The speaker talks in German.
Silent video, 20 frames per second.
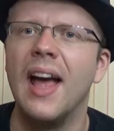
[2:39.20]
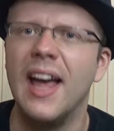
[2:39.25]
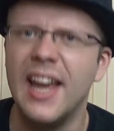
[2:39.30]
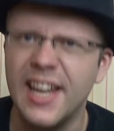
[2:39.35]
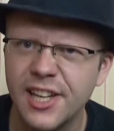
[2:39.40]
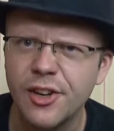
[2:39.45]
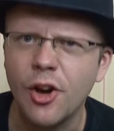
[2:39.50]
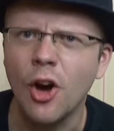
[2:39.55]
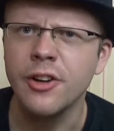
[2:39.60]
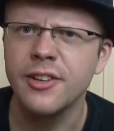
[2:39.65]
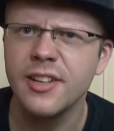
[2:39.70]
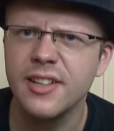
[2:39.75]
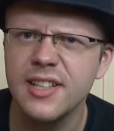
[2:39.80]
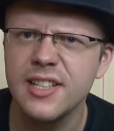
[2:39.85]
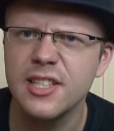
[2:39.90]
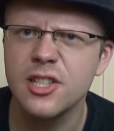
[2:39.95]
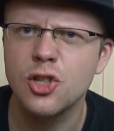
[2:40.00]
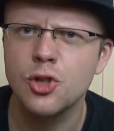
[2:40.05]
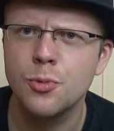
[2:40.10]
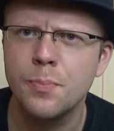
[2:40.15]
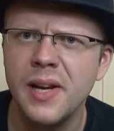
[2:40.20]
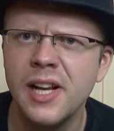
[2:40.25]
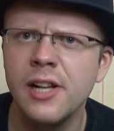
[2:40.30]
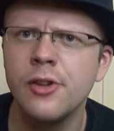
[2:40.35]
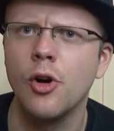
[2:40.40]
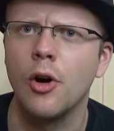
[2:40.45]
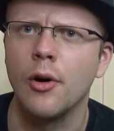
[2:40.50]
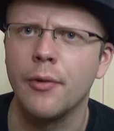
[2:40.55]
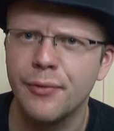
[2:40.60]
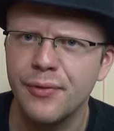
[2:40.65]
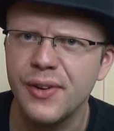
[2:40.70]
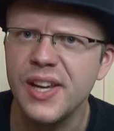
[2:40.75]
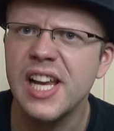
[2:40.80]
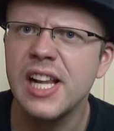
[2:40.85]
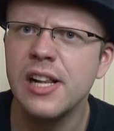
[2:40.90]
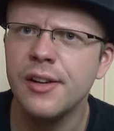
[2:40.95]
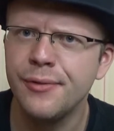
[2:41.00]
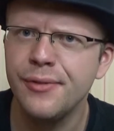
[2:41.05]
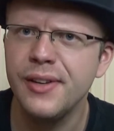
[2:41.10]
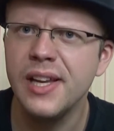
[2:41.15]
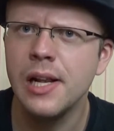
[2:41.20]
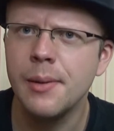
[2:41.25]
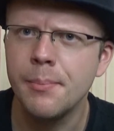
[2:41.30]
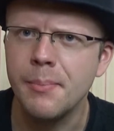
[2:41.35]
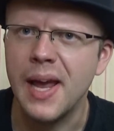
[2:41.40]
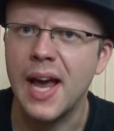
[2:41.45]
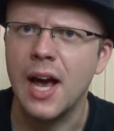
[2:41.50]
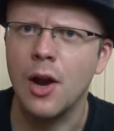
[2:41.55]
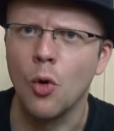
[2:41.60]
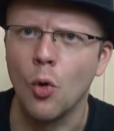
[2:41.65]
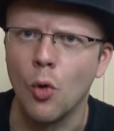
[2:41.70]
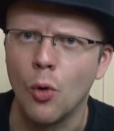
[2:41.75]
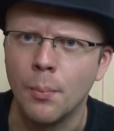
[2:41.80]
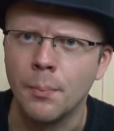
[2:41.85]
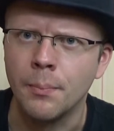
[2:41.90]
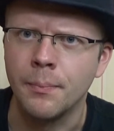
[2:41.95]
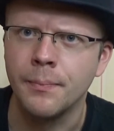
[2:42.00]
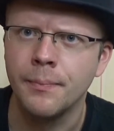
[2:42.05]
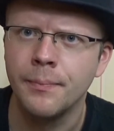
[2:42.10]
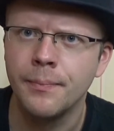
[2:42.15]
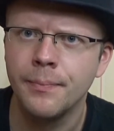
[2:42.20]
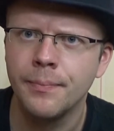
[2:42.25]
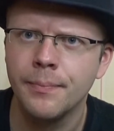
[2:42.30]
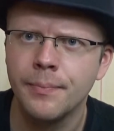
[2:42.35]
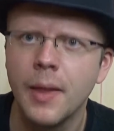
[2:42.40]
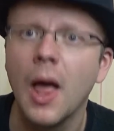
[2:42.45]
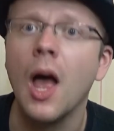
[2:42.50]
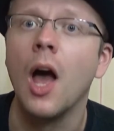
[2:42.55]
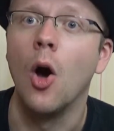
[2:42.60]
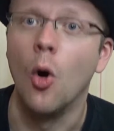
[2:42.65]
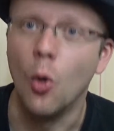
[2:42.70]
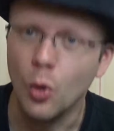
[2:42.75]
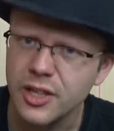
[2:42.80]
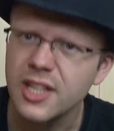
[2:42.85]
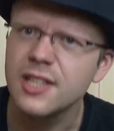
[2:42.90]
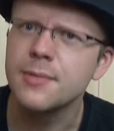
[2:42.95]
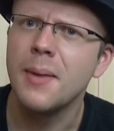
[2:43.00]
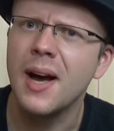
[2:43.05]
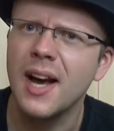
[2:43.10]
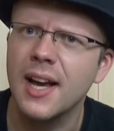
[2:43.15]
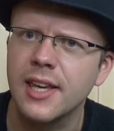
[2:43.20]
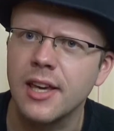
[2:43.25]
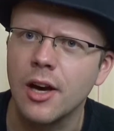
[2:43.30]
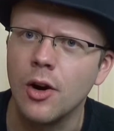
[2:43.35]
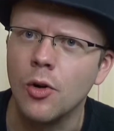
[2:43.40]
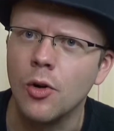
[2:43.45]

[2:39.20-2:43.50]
Ich könnte dieses Spiel noch viel, viel mehr loben. Und das mache ich